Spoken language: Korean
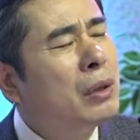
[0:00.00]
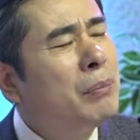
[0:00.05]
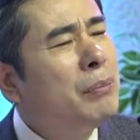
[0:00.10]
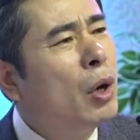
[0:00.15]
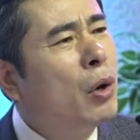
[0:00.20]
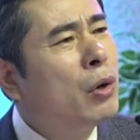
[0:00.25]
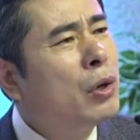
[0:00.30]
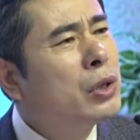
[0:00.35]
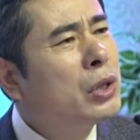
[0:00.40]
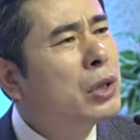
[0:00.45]

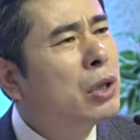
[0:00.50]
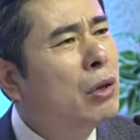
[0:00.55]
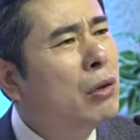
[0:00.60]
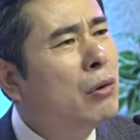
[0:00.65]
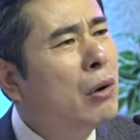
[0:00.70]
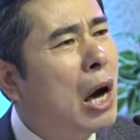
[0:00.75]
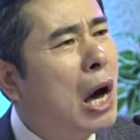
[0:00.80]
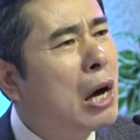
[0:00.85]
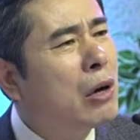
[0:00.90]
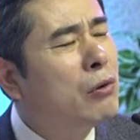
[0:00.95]

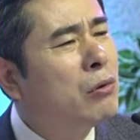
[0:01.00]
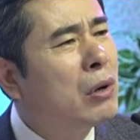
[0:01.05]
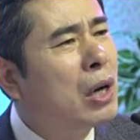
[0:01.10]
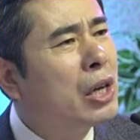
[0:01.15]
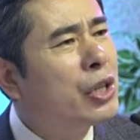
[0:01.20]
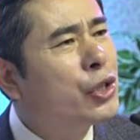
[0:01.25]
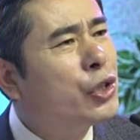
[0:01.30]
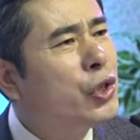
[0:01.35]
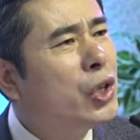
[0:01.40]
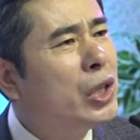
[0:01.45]

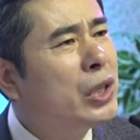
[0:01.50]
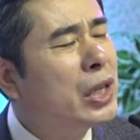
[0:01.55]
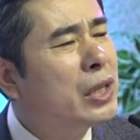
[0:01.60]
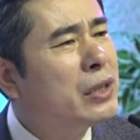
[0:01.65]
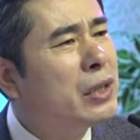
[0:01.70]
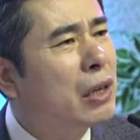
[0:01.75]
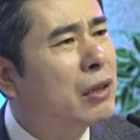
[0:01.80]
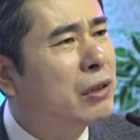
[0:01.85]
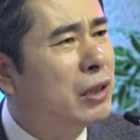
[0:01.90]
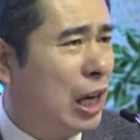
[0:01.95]
명성황후가
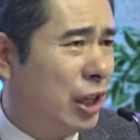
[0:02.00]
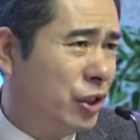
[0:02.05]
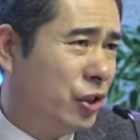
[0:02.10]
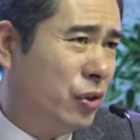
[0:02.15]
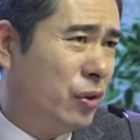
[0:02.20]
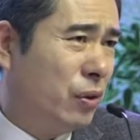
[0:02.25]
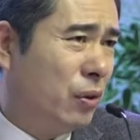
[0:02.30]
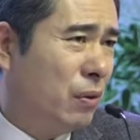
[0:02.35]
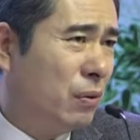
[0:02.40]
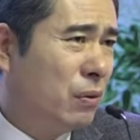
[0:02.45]
시해된 사건
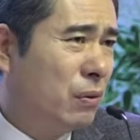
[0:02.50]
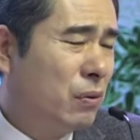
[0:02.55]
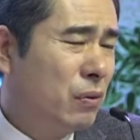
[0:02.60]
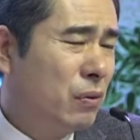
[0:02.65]
아시죠?